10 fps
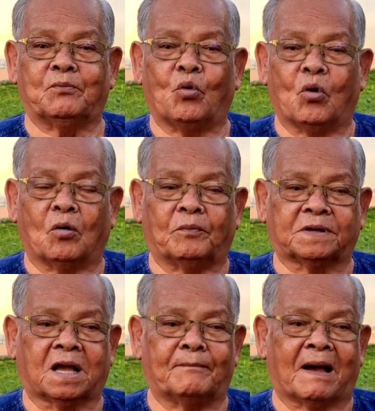มันบวม
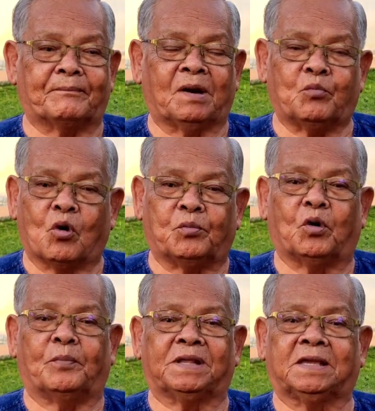ขมับมันบวม
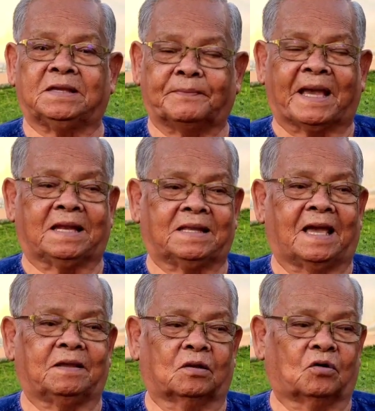ด้วยมันจริงไปกันให
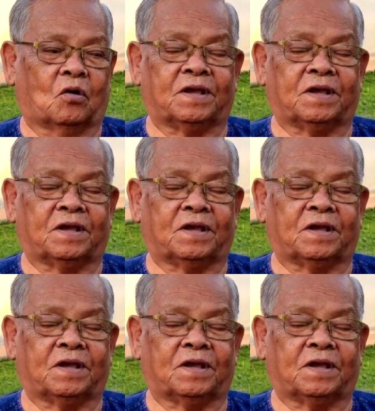ญ่ต้อง